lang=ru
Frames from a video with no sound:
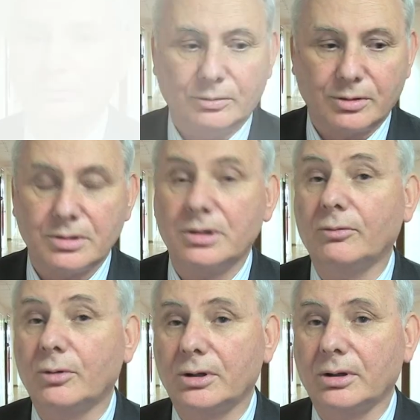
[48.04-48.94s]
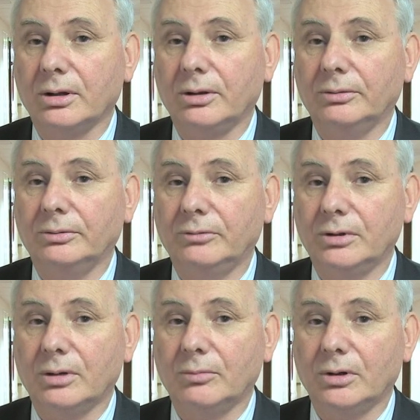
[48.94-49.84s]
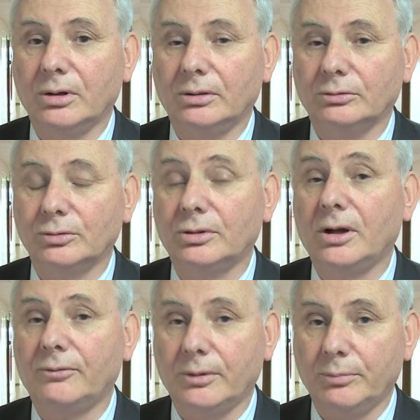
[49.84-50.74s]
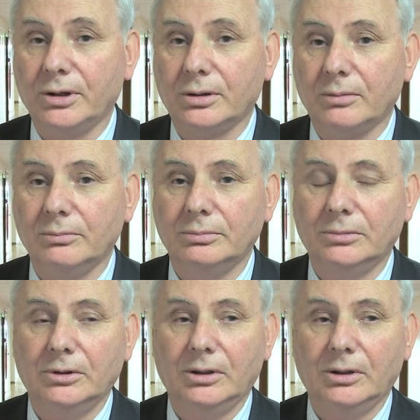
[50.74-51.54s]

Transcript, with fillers: Уже сегодня, видимо, узнав об этом,